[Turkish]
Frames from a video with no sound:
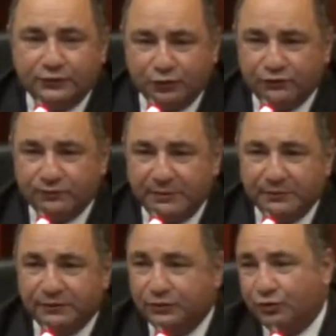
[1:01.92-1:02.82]

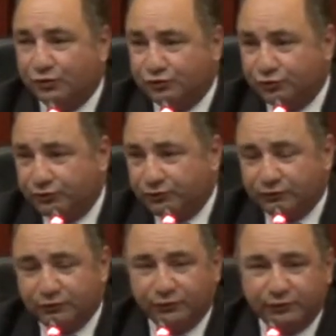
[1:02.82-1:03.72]
çözümlenmesini konuşuyoruz.
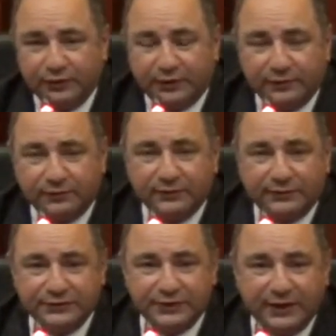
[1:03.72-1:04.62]
Uluslararası
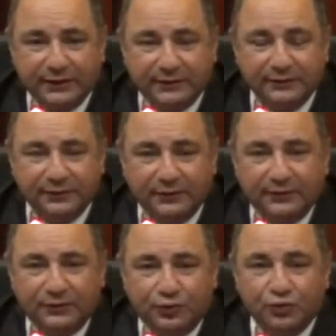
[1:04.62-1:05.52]
ticaretin,
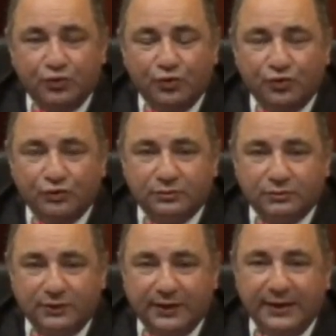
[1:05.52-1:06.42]
hukukun
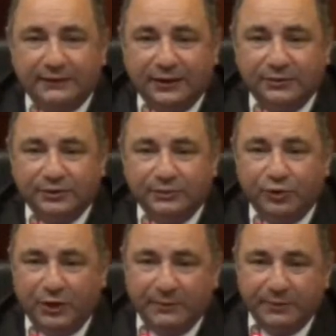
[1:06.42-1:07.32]
genel tanımını
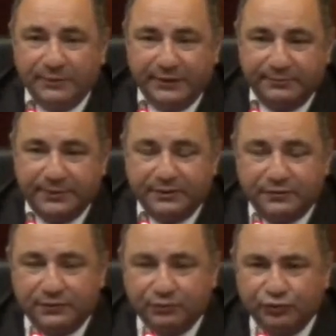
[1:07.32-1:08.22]
böyle yapabilirim ben
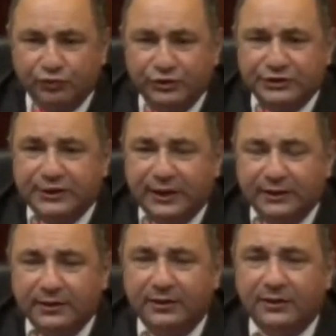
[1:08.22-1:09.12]
size. Bunun içine
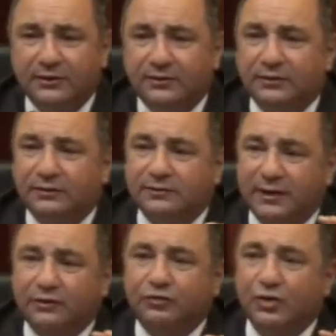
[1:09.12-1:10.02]

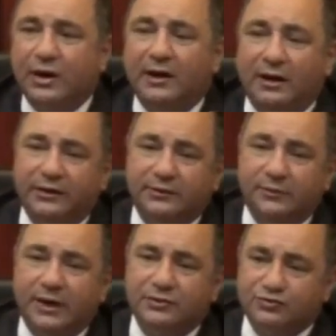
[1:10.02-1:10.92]
sektörel
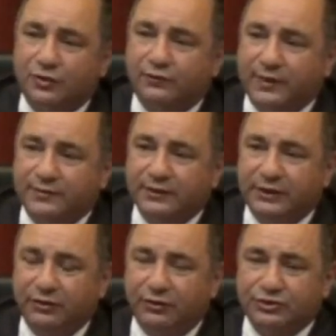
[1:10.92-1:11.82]
ayrımlar çok fazla
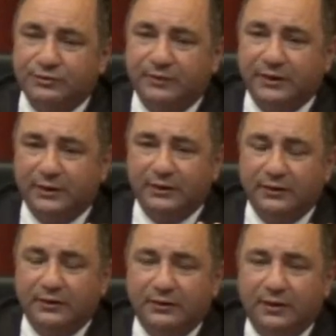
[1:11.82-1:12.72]
giriyor. Şimdi
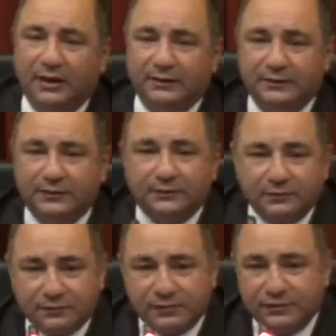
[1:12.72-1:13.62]
artık
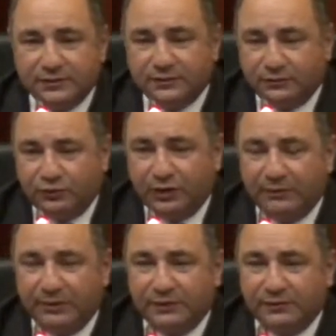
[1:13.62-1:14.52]
sizin
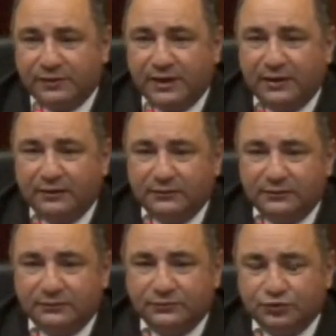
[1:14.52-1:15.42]
döneminizde
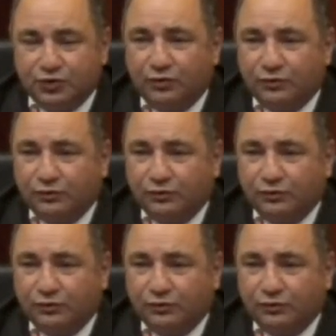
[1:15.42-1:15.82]
çok